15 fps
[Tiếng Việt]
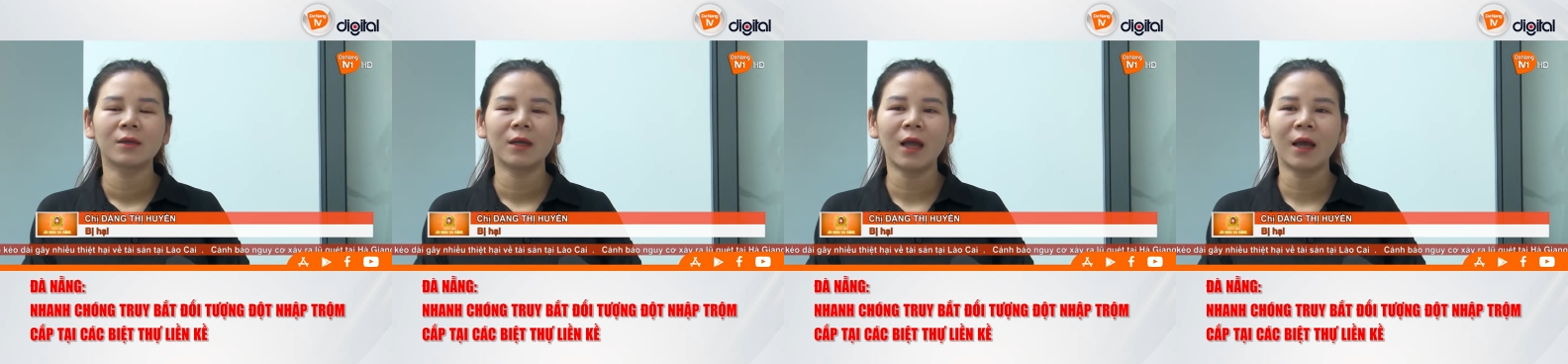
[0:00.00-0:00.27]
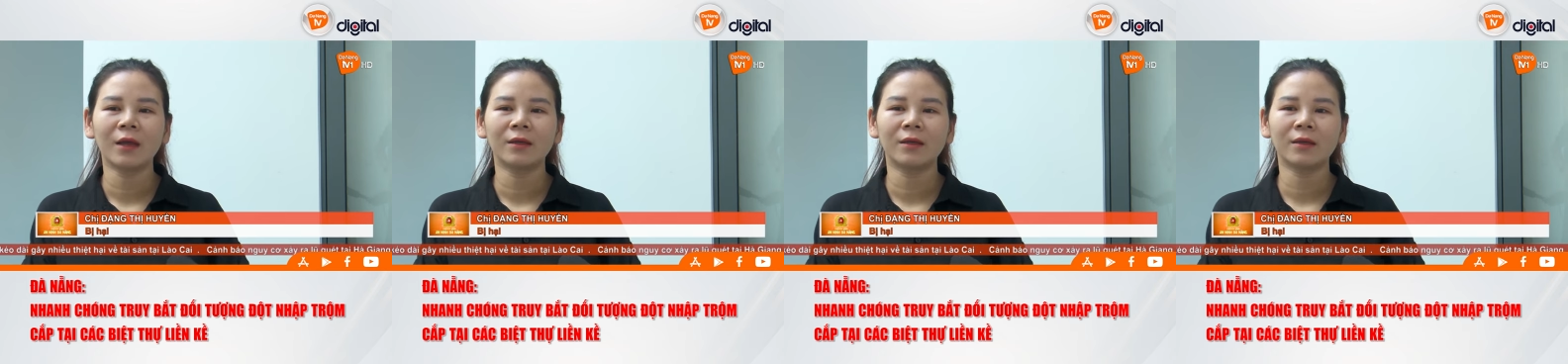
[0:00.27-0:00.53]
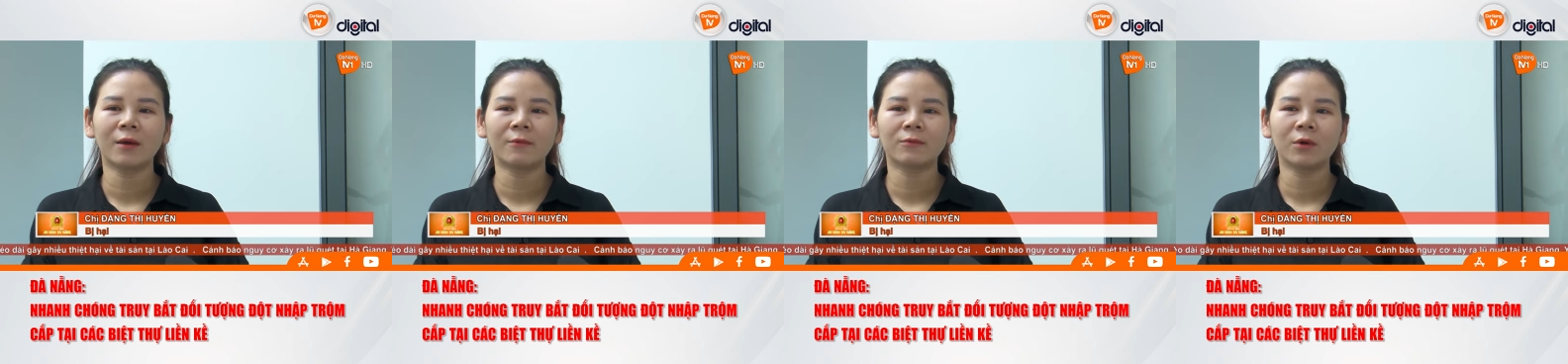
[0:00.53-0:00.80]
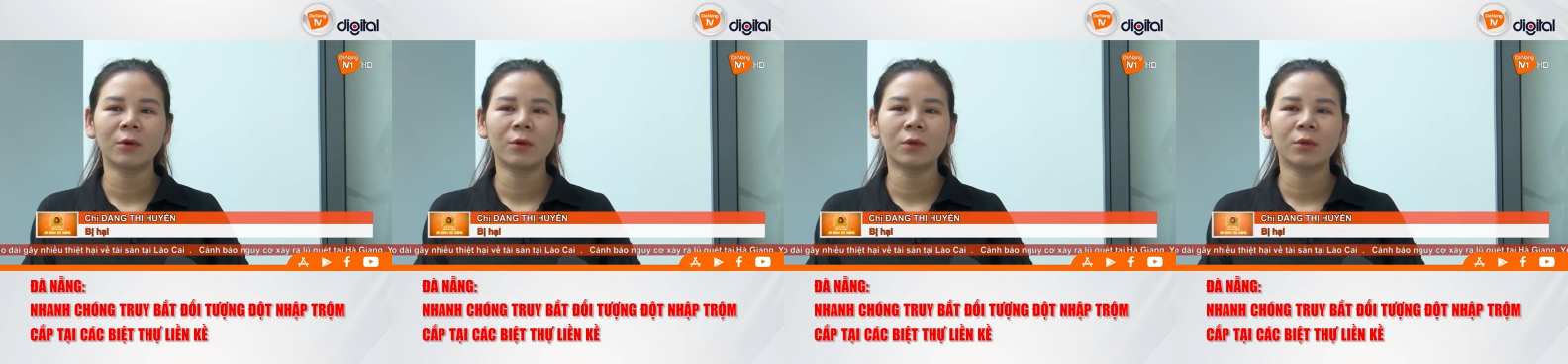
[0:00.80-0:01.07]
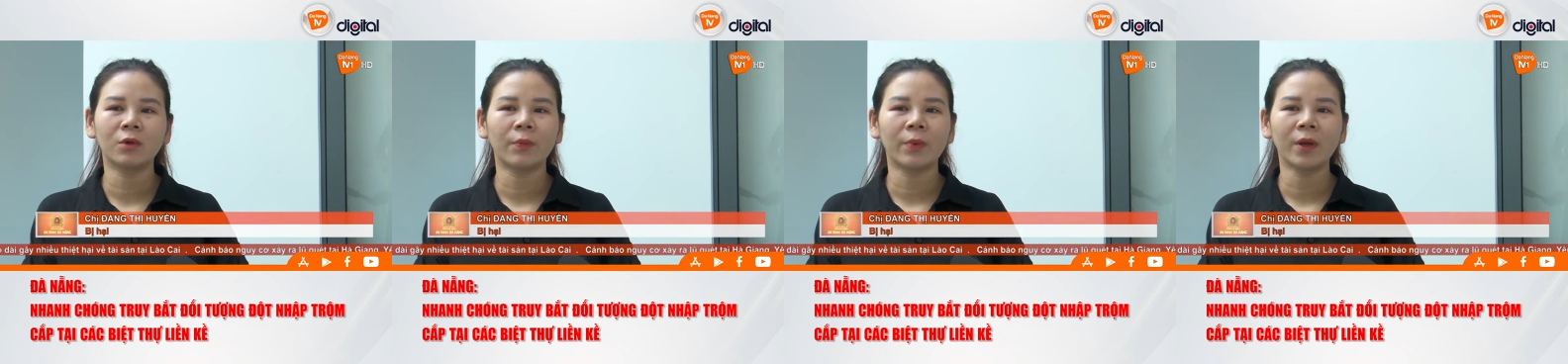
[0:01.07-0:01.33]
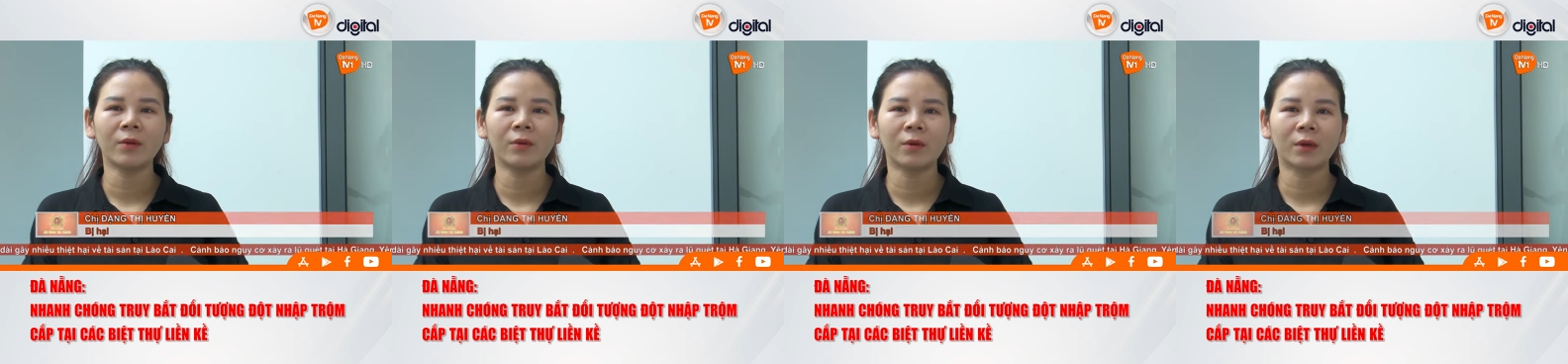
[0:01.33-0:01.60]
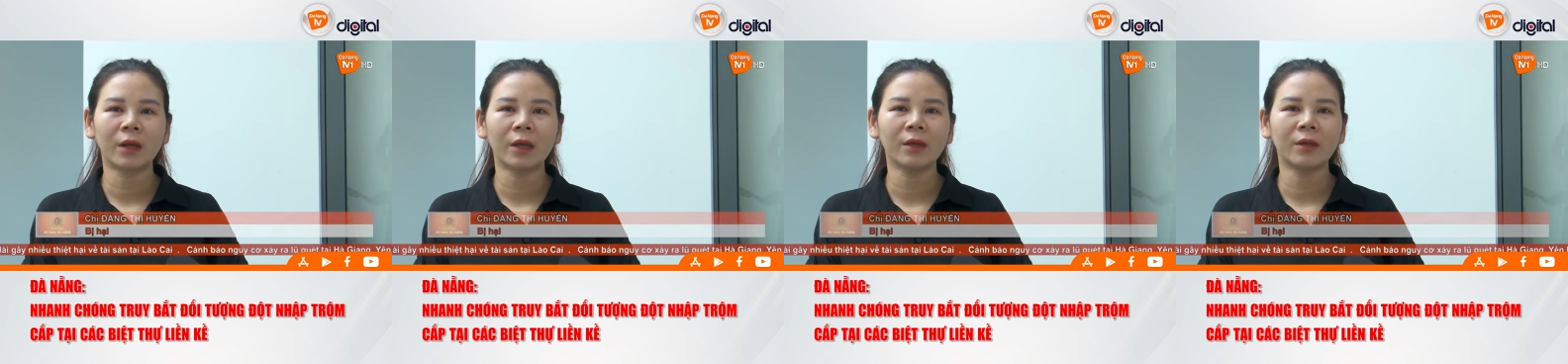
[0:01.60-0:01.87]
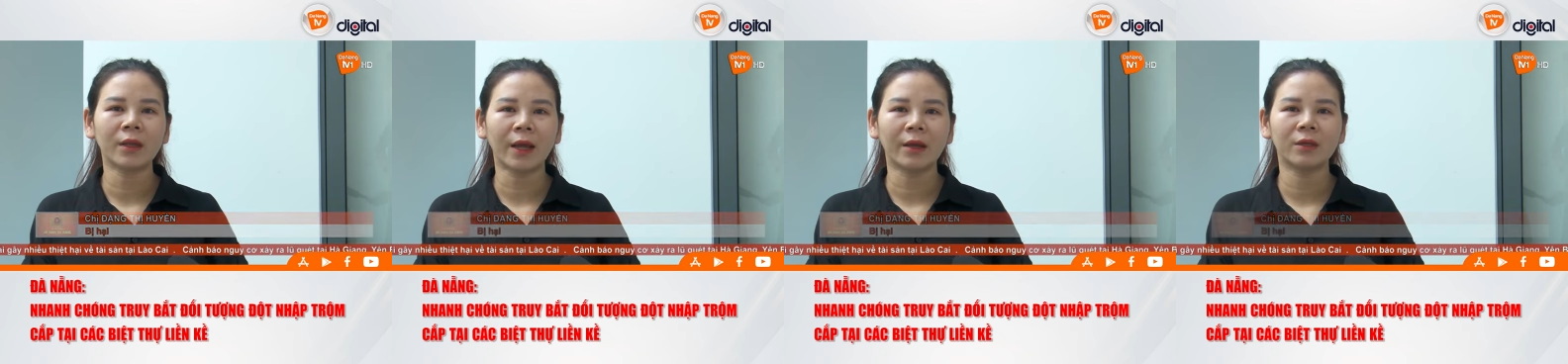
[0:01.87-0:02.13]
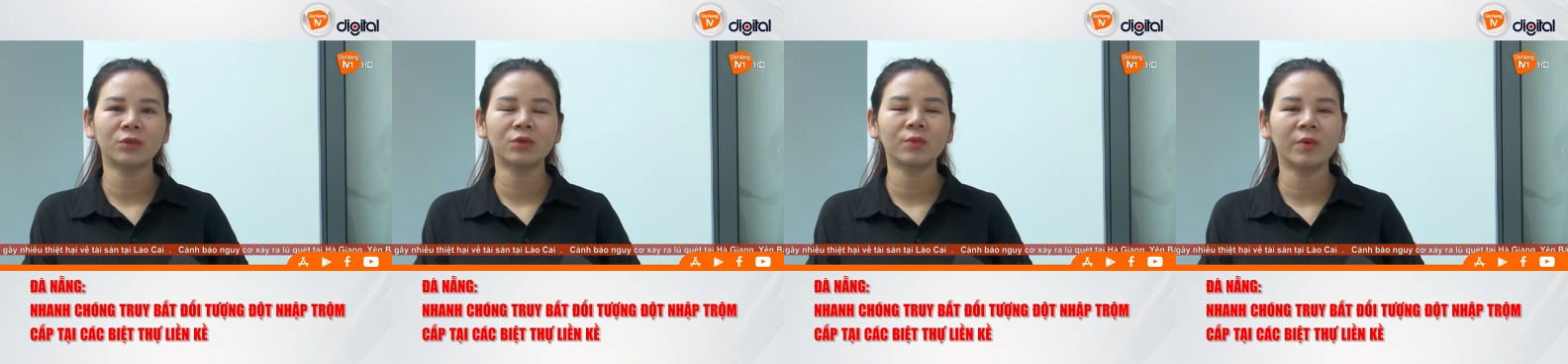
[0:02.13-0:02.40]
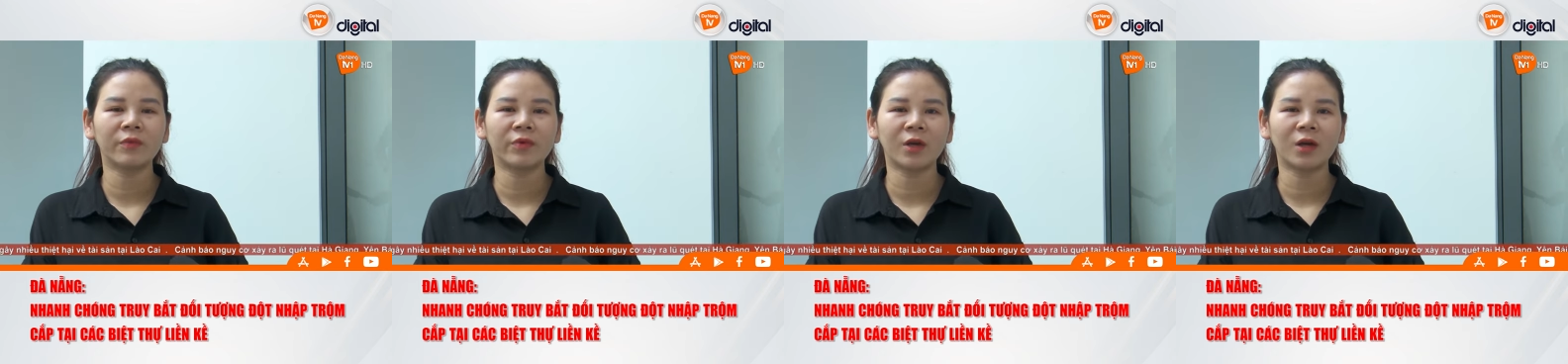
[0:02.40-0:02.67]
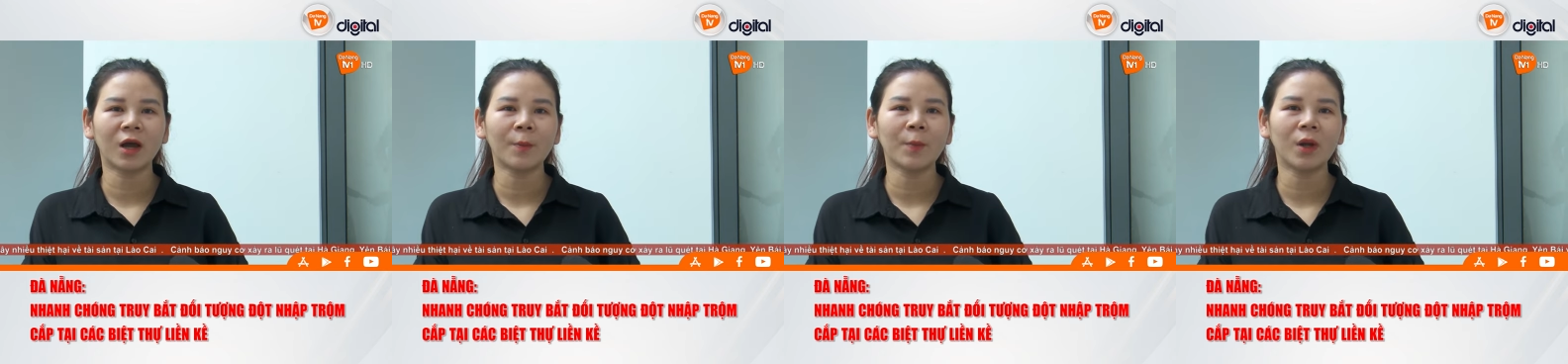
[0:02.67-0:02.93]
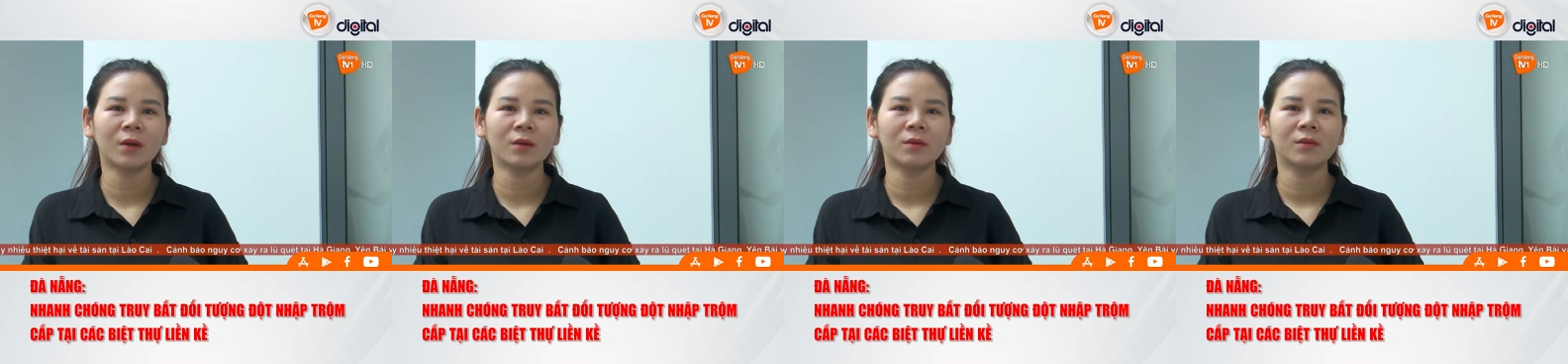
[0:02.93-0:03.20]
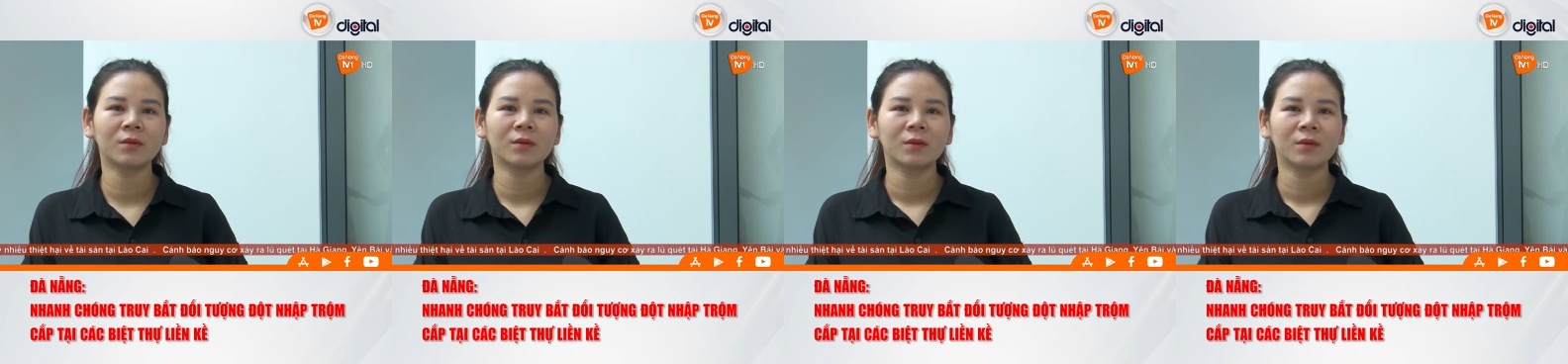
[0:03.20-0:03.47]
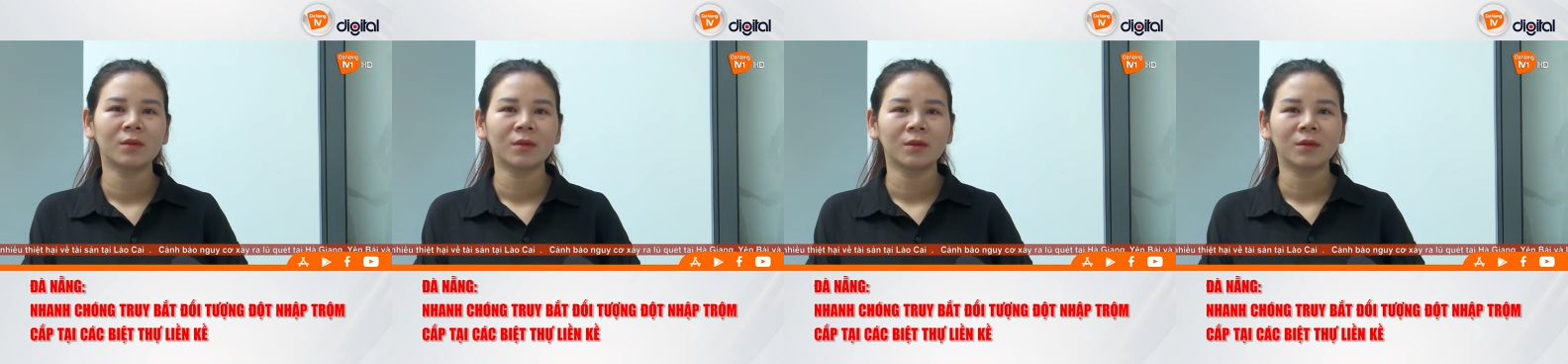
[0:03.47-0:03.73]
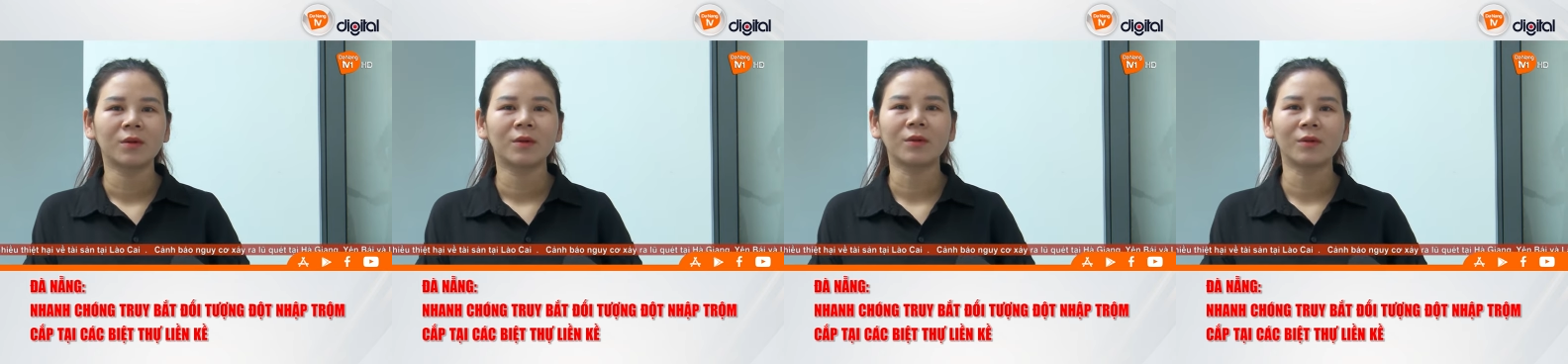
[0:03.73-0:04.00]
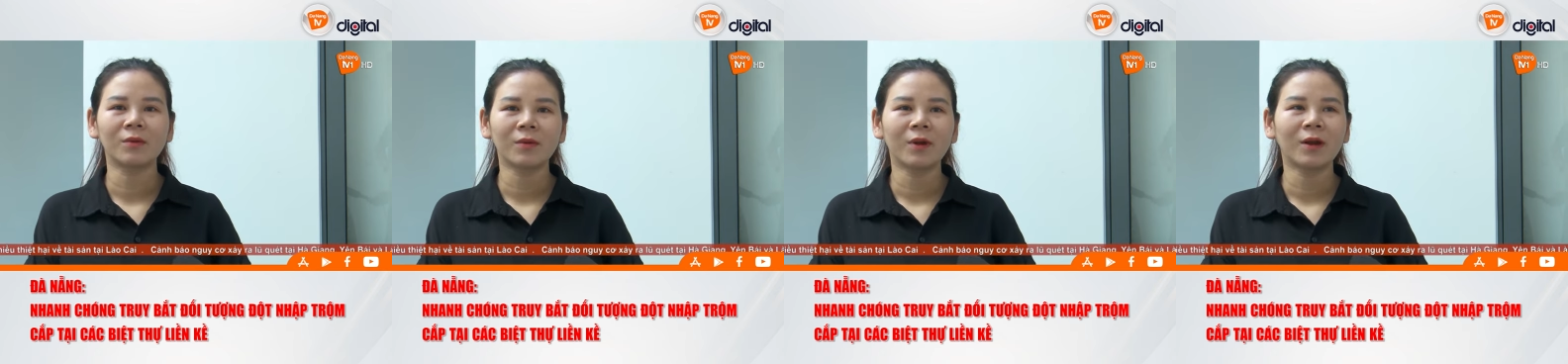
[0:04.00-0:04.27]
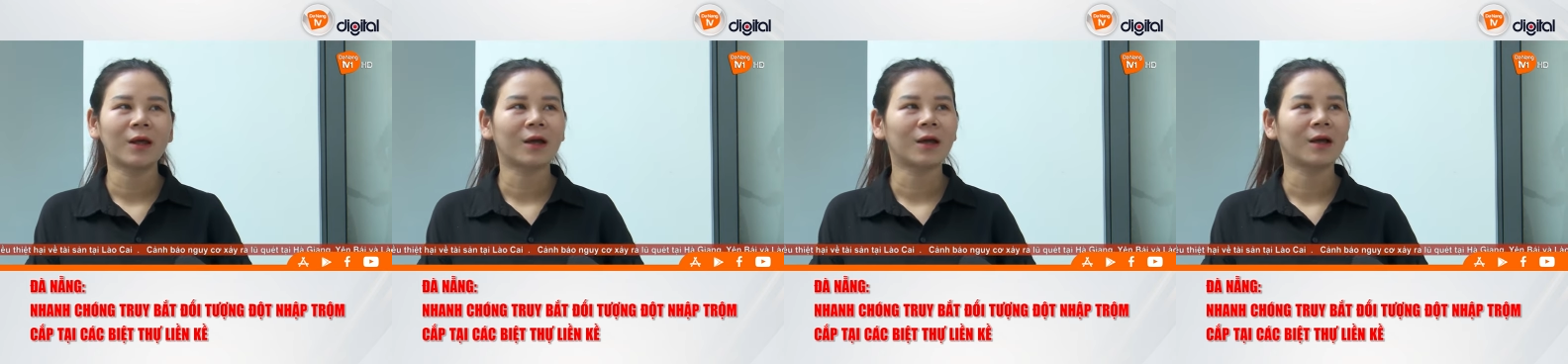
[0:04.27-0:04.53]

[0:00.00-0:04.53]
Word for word: cái hai vợ chồng thôi dục hết luôn để chạy đi xuống bệnh viện khám nè rồi lúc đó là